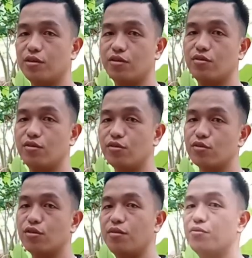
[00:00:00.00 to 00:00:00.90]
Pero
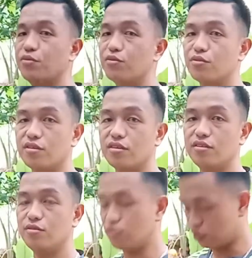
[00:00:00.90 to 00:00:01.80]
doon ko na po yung
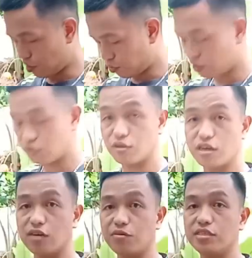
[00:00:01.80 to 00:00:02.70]
doon ko na po ito
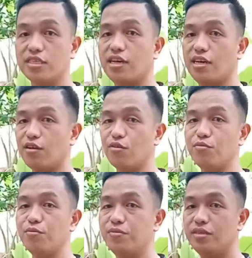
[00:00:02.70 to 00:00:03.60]
gagawin sa
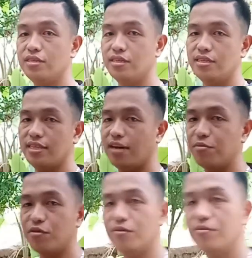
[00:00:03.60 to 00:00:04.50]
loob. Tara
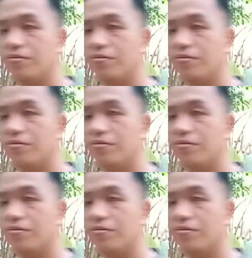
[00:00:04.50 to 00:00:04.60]
po.